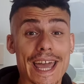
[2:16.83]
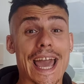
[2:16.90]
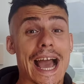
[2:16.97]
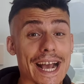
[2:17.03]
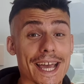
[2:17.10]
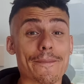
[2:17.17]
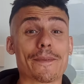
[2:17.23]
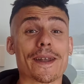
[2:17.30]
e
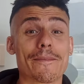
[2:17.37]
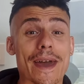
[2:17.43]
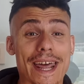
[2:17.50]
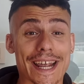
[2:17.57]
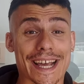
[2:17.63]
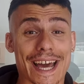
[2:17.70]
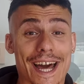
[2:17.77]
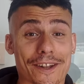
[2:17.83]
anche per me
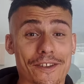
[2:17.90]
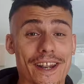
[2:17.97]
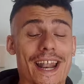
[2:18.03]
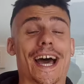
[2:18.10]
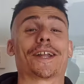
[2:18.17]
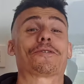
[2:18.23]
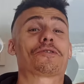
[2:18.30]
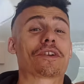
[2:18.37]
Riccardo è
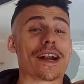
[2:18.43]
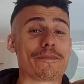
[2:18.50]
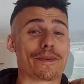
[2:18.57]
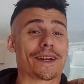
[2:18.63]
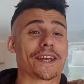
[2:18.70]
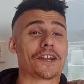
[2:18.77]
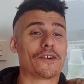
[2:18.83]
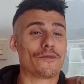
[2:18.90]
natural
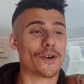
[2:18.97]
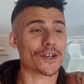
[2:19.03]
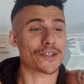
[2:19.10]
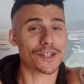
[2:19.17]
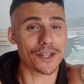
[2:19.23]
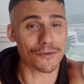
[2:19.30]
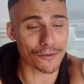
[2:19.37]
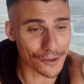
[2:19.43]
perché non voglio
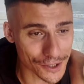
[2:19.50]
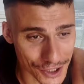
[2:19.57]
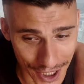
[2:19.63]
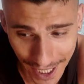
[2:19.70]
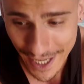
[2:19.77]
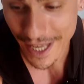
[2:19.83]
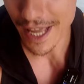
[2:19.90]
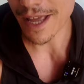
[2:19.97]

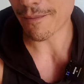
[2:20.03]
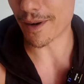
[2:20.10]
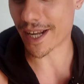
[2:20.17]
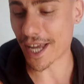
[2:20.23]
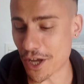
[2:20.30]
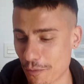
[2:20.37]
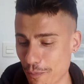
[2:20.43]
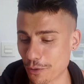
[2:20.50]
denunce
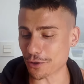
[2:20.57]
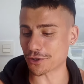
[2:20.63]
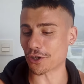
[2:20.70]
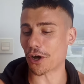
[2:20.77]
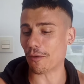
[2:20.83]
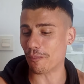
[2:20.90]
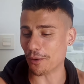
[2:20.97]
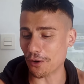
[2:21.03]
perché io
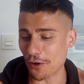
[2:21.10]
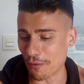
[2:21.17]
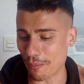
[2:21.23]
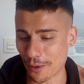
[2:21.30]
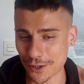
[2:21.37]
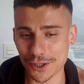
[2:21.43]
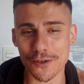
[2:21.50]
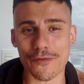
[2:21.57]
purtroppo non
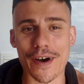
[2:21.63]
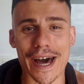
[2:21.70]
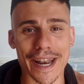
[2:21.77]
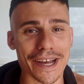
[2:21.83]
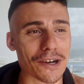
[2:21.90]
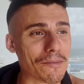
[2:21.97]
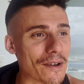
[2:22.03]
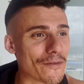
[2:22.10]
posso
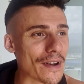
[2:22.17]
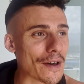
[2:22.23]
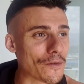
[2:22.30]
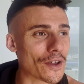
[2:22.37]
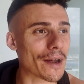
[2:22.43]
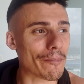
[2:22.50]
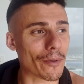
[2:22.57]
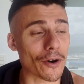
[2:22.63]
fare come Flavio
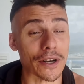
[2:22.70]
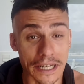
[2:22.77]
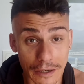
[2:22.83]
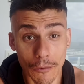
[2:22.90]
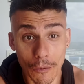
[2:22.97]
Raponi il